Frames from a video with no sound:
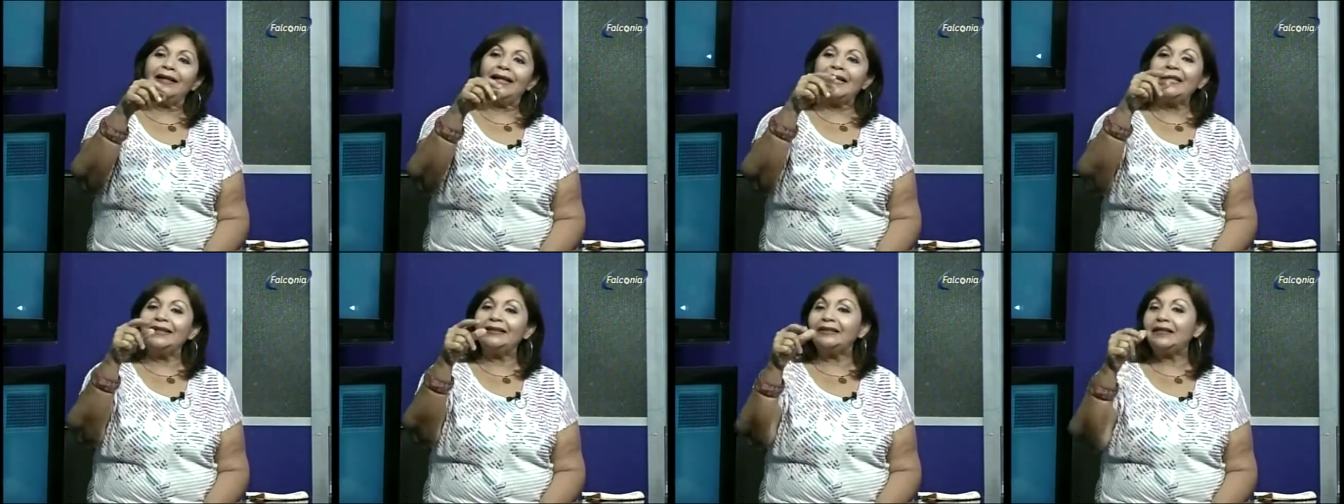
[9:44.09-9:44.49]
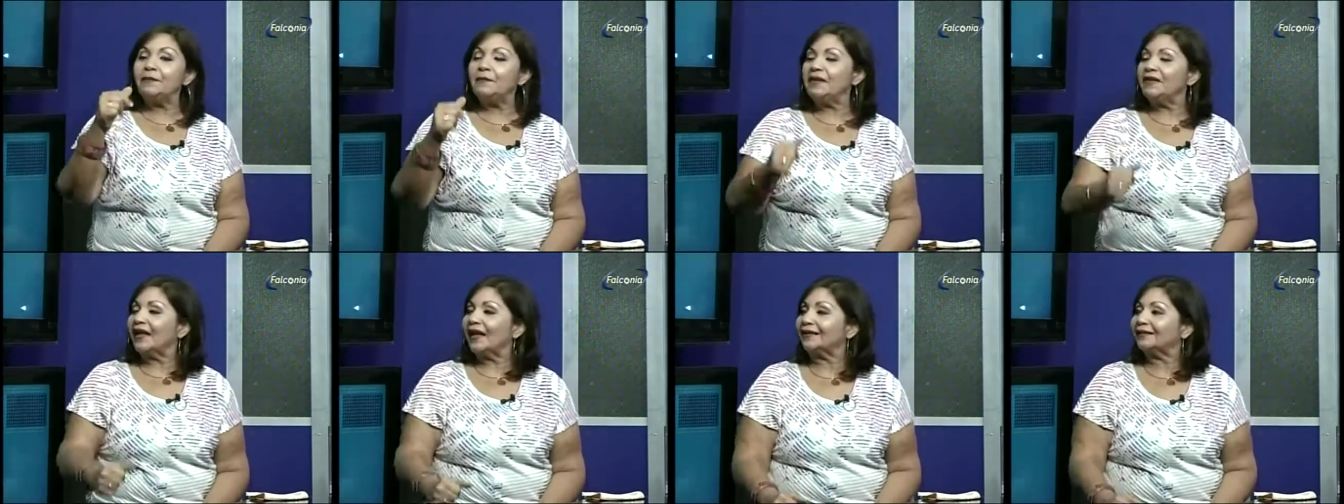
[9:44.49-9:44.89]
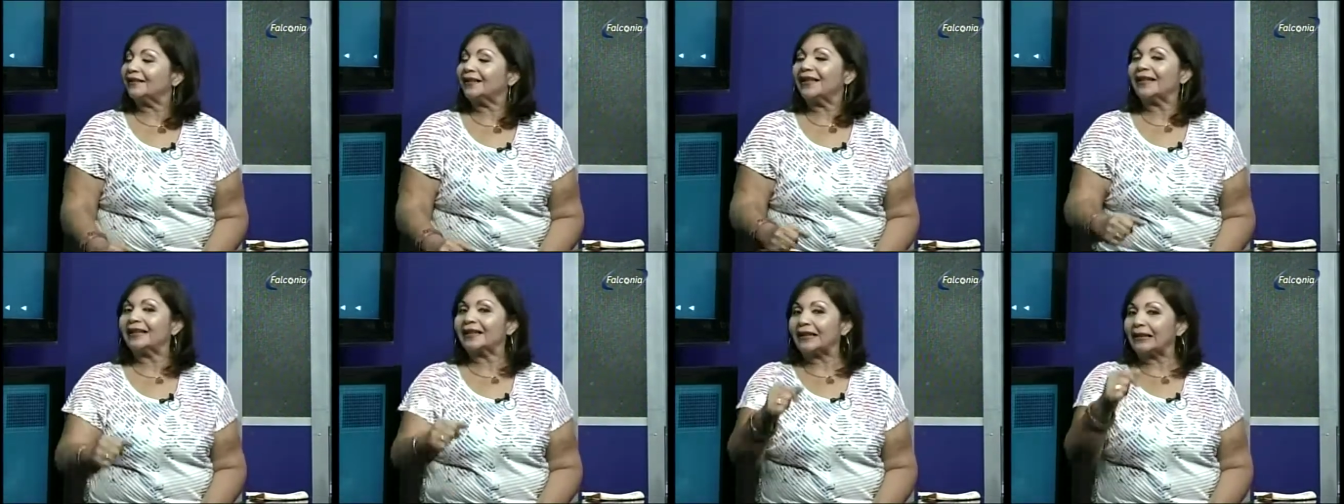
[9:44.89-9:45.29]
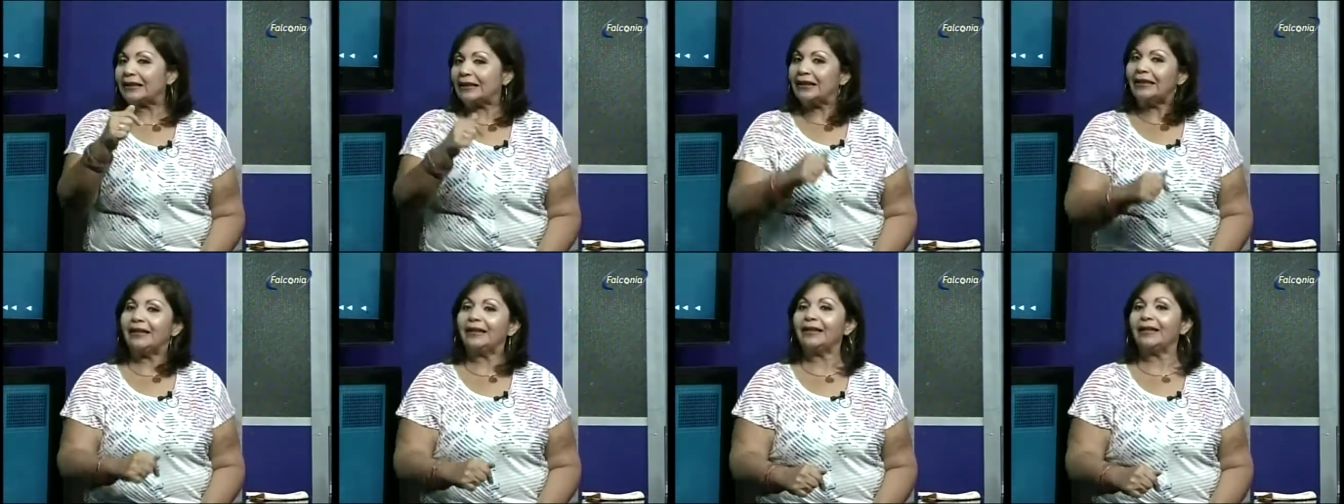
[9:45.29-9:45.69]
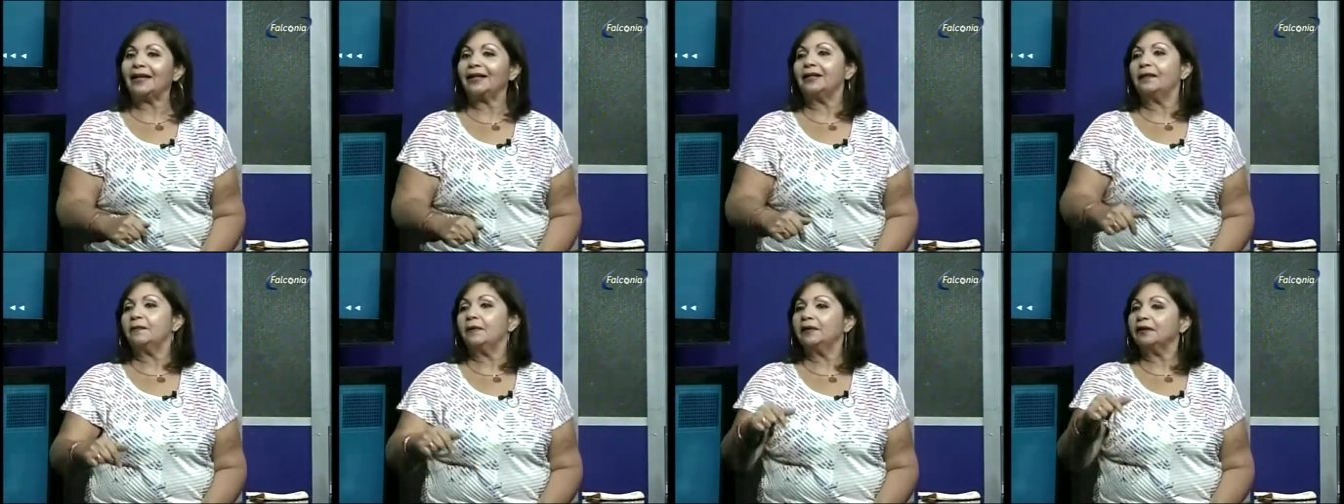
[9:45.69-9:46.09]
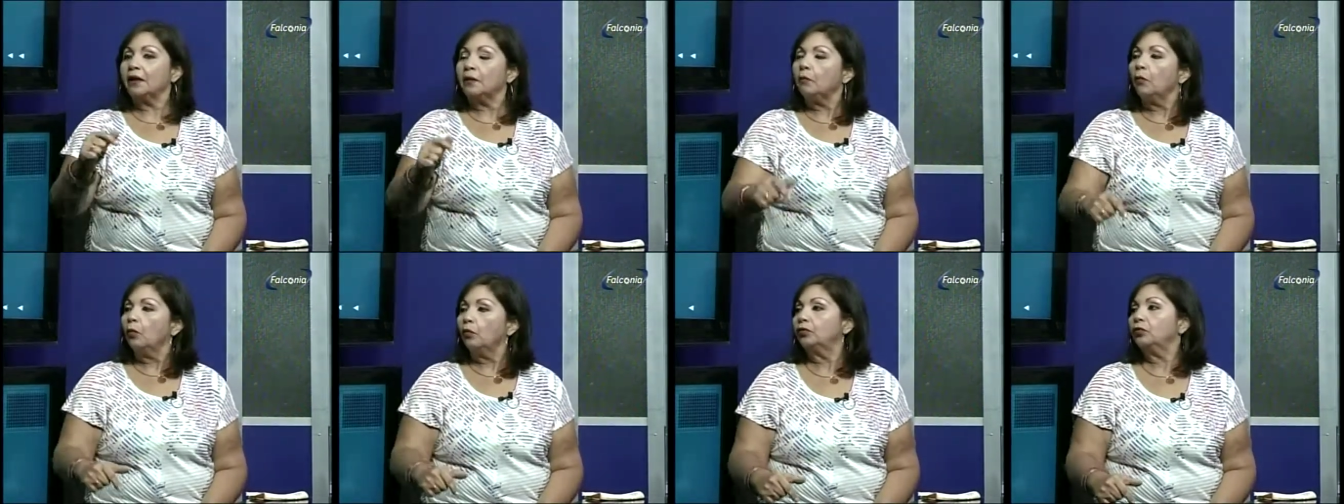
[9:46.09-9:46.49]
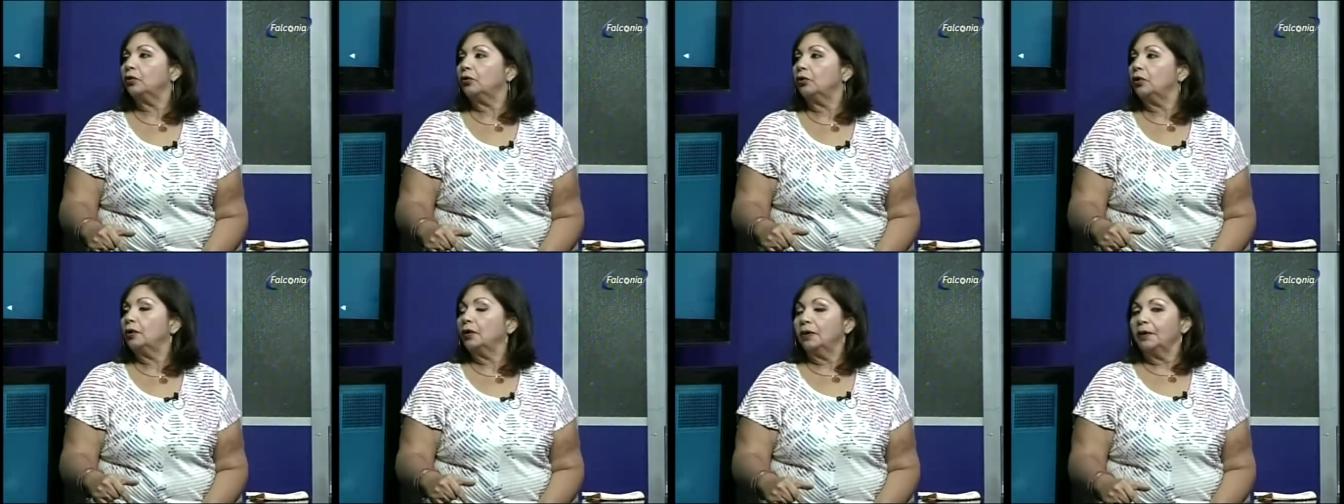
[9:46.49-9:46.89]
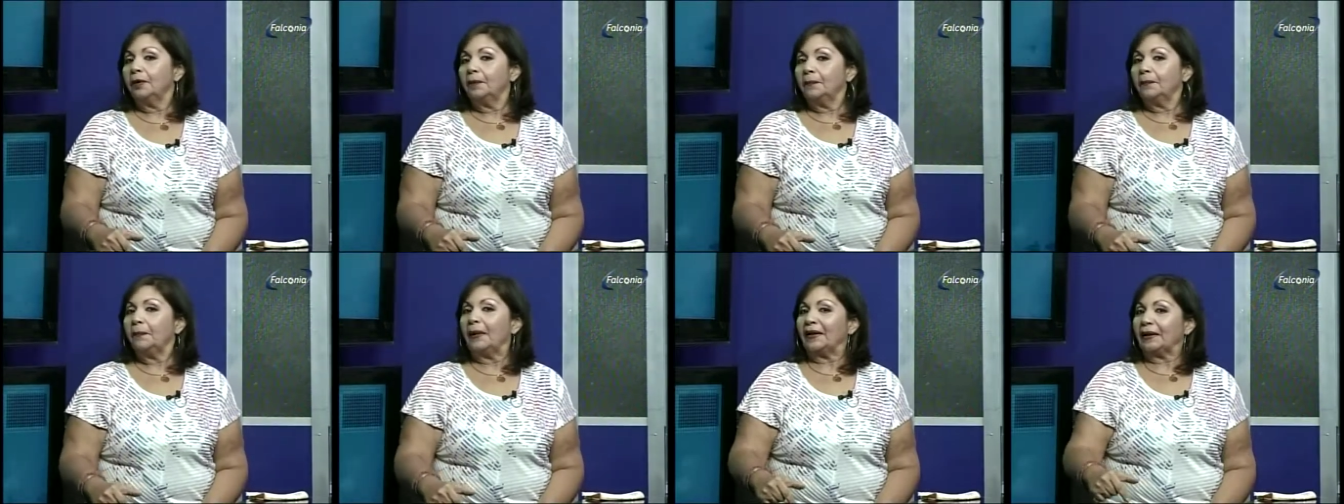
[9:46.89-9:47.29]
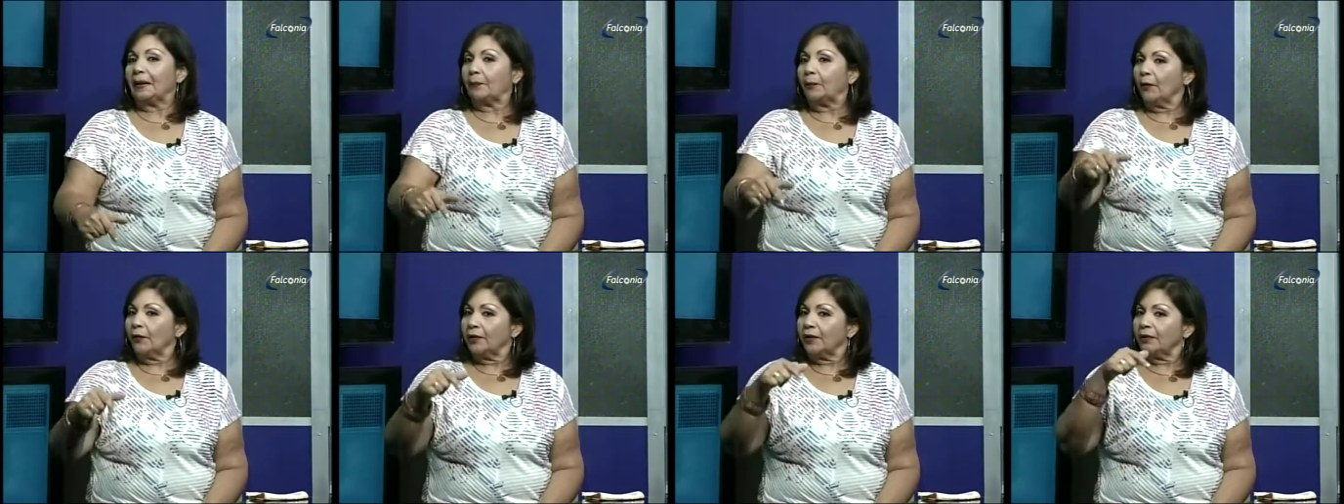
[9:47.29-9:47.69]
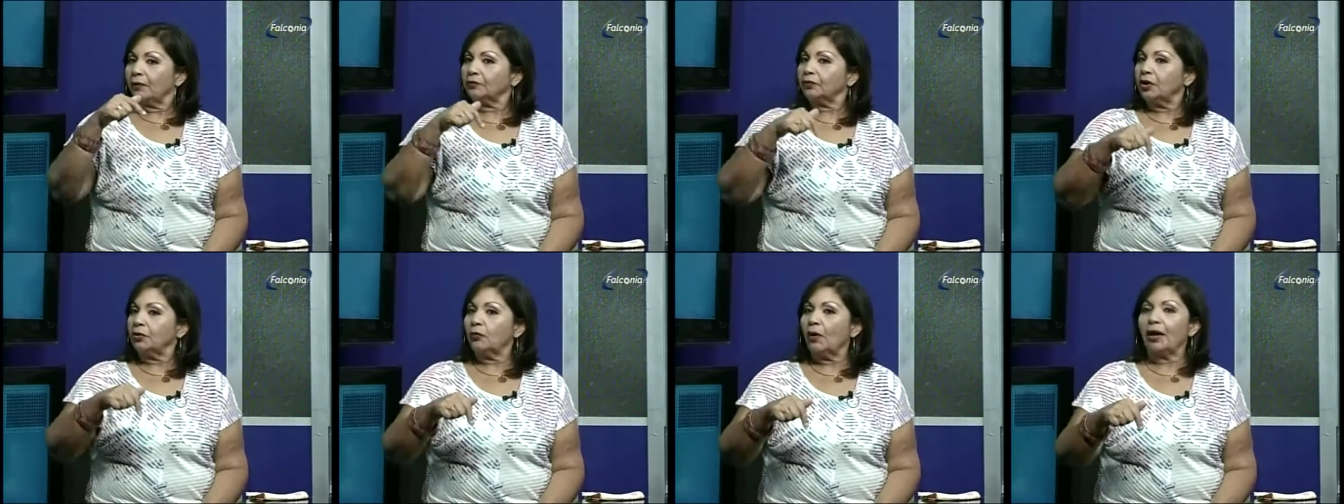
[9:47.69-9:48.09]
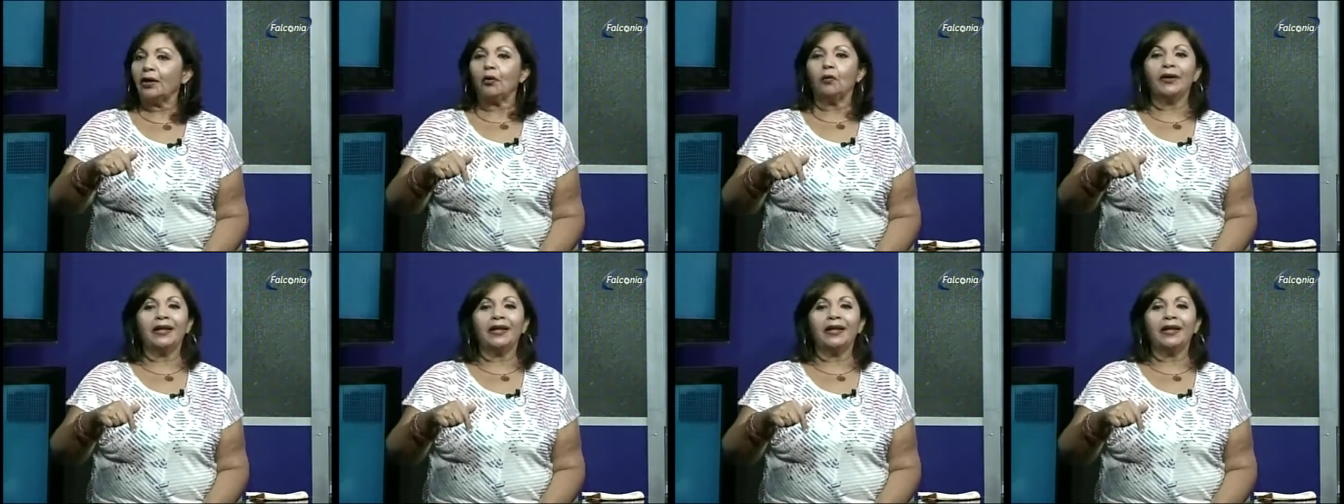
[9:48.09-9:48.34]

legitimidad que requieren a nivel del mundo para poder continuar.